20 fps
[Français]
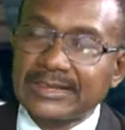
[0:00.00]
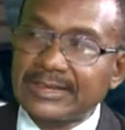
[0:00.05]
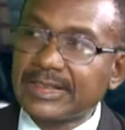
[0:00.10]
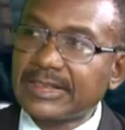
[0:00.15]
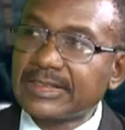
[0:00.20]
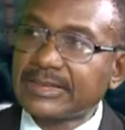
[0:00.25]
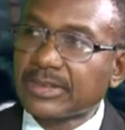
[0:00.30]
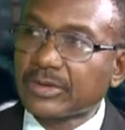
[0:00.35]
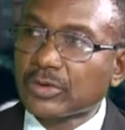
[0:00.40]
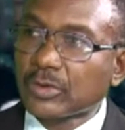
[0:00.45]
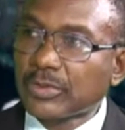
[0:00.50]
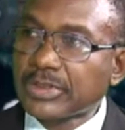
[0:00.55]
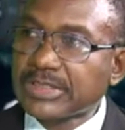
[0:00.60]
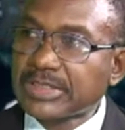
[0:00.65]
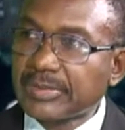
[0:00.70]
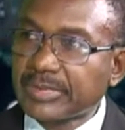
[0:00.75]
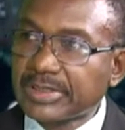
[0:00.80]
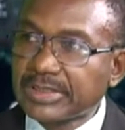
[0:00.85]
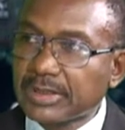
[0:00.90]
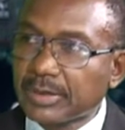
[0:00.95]
les entreprises à
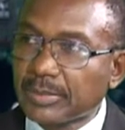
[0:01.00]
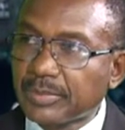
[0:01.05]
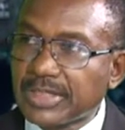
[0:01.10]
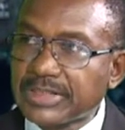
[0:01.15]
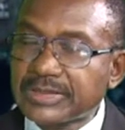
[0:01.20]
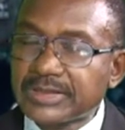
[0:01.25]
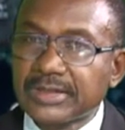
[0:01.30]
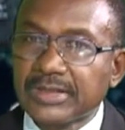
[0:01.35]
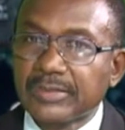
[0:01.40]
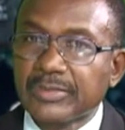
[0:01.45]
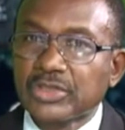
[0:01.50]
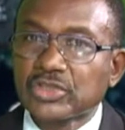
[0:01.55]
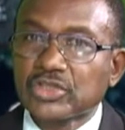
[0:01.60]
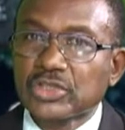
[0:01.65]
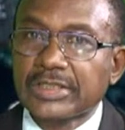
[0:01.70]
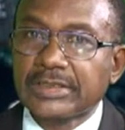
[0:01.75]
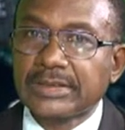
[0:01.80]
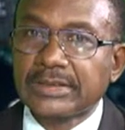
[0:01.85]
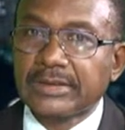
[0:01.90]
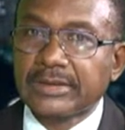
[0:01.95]
mettre en place ces démarches
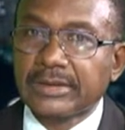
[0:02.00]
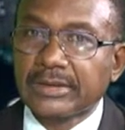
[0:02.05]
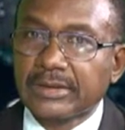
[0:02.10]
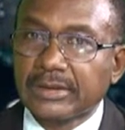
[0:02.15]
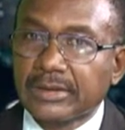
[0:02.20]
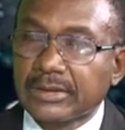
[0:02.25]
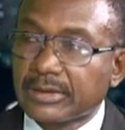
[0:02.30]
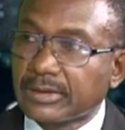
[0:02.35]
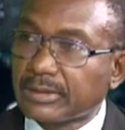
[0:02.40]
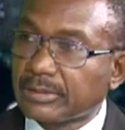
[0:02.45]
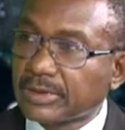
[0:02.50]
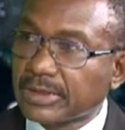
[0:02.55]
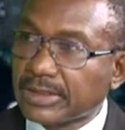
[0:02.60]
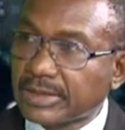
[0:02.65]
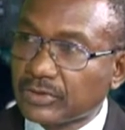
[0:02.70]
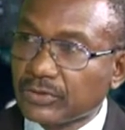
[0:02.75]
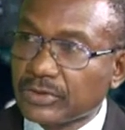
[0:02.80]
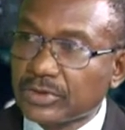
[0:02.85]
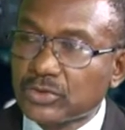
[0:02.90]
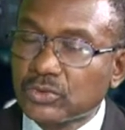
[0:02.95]
qualité en
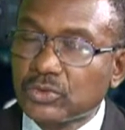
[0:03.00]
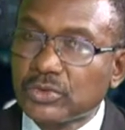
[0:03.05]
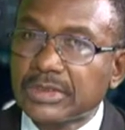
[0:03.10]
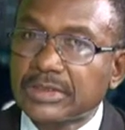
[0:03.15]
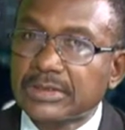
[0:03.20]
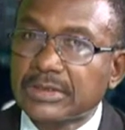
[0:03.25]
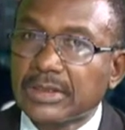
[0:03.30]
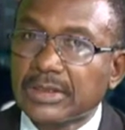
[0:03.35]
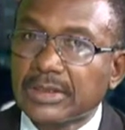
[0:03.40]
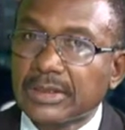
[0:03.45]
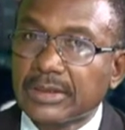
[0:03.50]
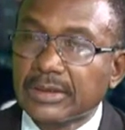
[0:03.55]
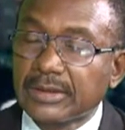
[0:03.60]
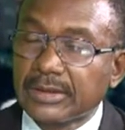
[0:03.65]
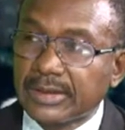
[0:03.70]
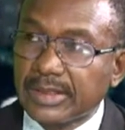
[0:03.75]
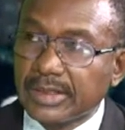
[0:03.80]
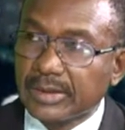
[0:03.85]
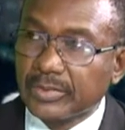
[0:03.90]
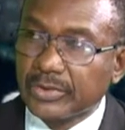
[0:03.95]
88 à
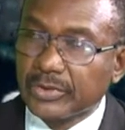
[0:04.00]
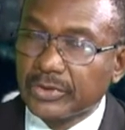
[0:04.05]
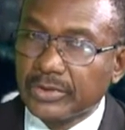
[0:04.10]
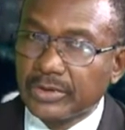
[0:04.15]
Narbonne.